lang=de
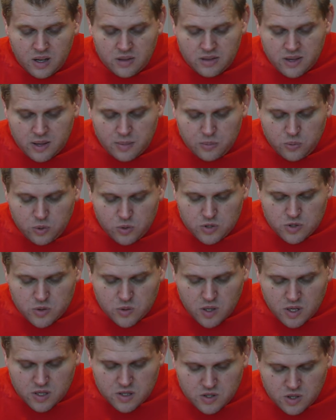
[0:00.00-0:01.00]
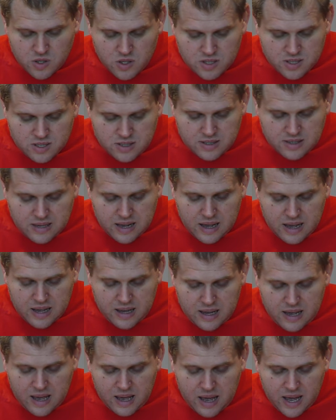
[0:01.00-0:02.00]
Der Blutzucker sollte
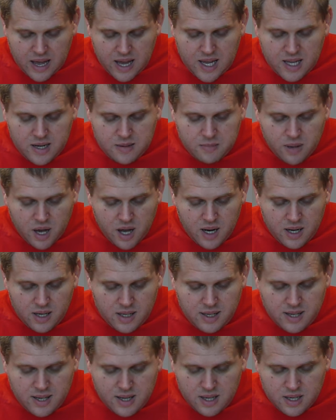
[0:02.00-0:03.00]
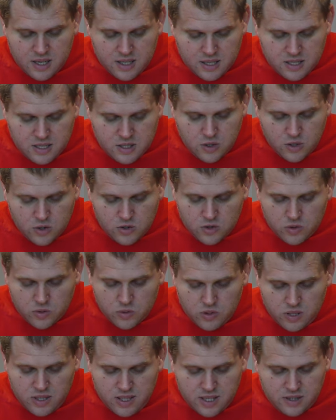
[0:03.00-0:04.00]
daher einmal jährlich
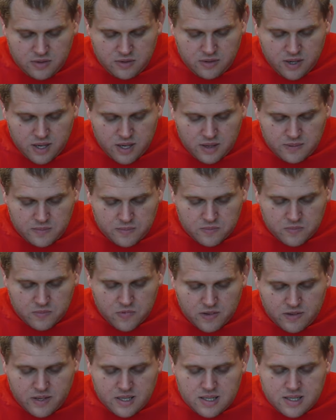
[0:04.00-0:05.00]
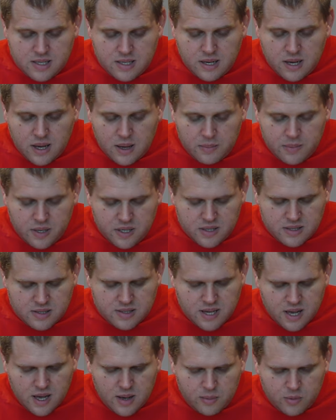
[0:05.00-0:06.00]
kontrolliert werden. Wenn Sie Diabetes
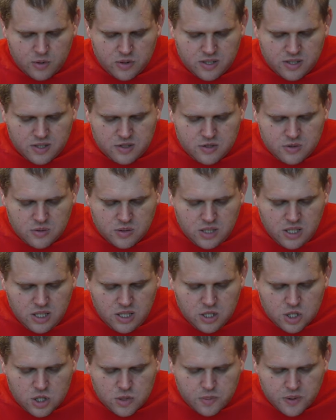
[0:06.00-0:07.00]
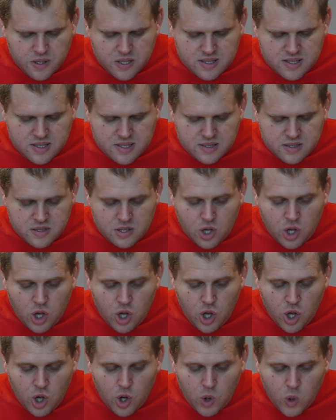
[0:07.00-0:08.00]
haben und Insulin spritzen,
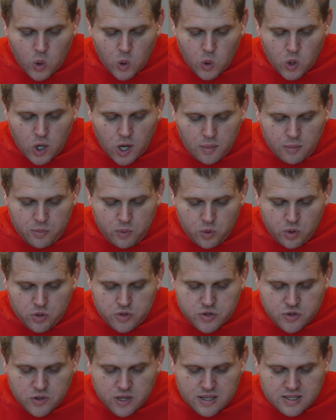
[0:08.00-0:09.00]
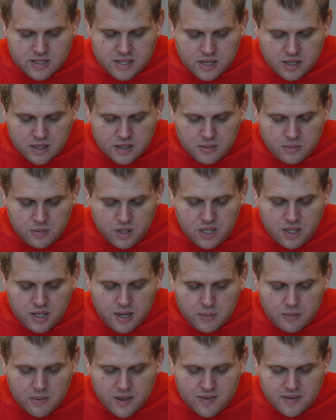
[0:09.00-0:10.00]
oder blutzuckersenkende
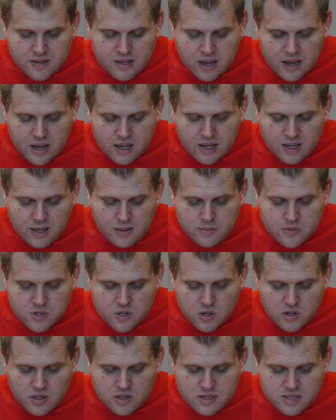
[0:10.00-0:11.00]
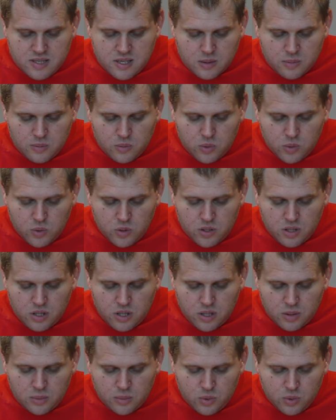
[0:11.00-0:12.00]
Medikamente einnehmen, sollten Sie
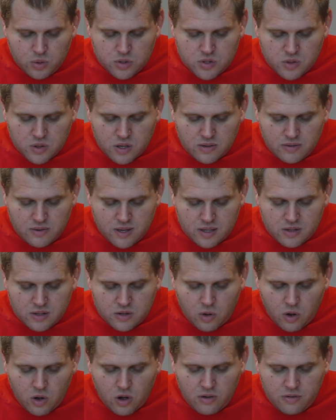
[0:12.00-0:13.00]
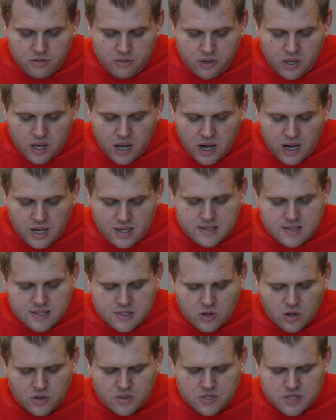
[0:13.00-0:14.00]
Ihre Blutzuckerwerte häufiger als
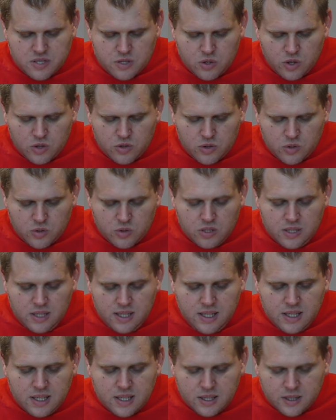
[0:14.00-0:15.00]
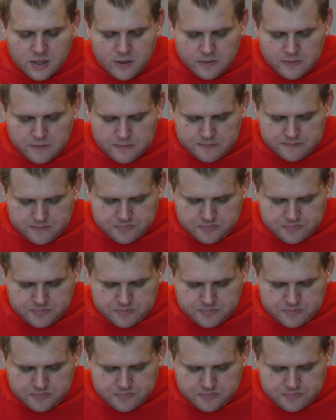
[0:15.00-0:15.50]
sonst kontrollieren.